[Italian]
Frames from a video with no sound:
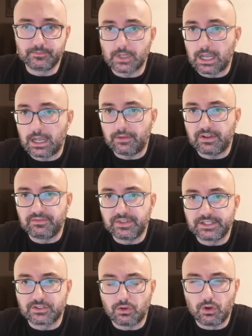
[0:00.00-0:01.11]
aveva
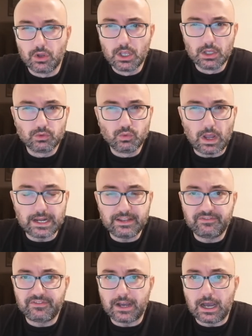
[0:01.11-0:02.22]
visto due anni
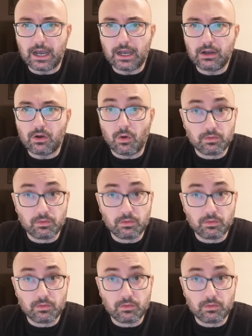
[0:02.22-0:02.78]
fa uh,